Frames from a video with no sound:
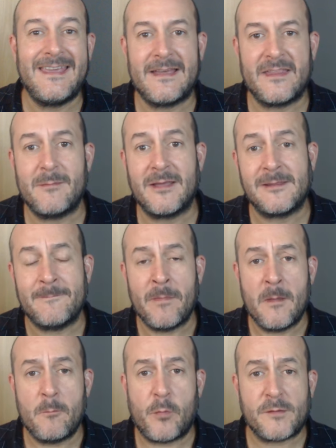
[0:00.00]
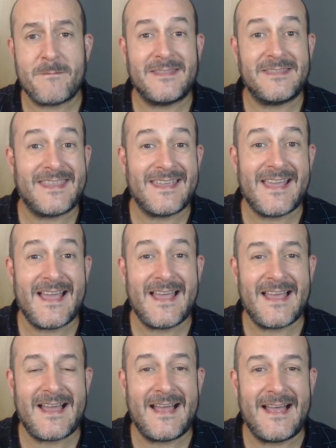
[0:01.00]
además pues mantenga
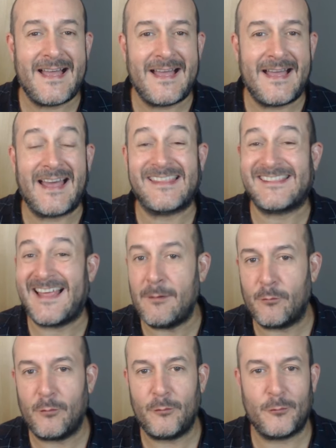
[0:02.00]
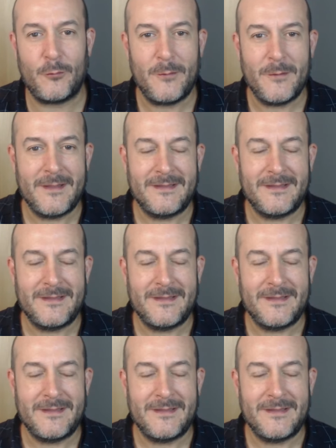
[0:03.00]
a, salvo, ¿no?